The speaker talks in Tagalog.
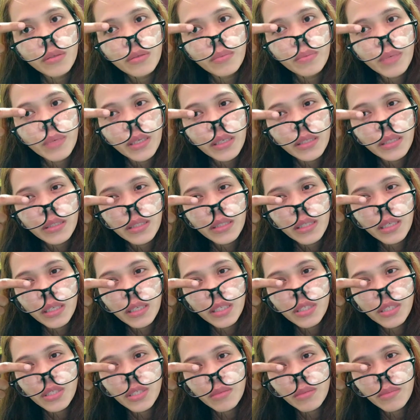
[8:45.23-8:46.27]
parang
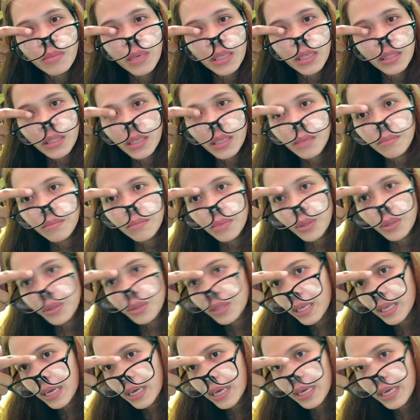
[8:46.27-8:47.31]
pterygium ata, both
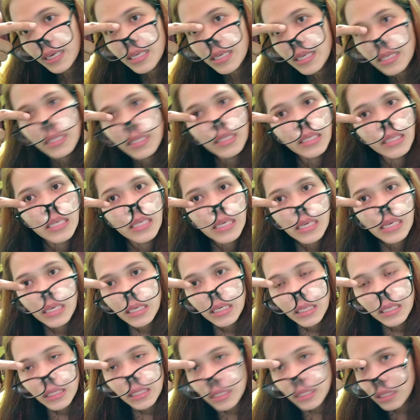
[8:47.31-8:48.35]
eyes
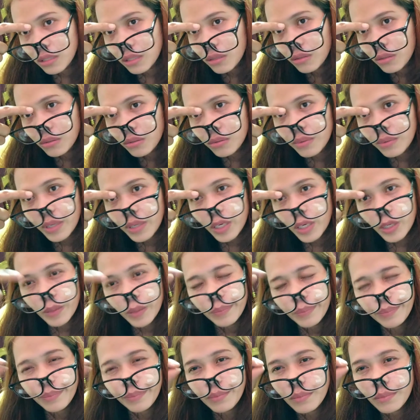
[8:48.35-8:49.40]
dito.
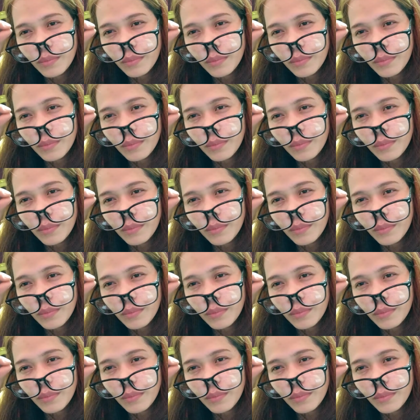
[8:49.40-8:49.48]
Um,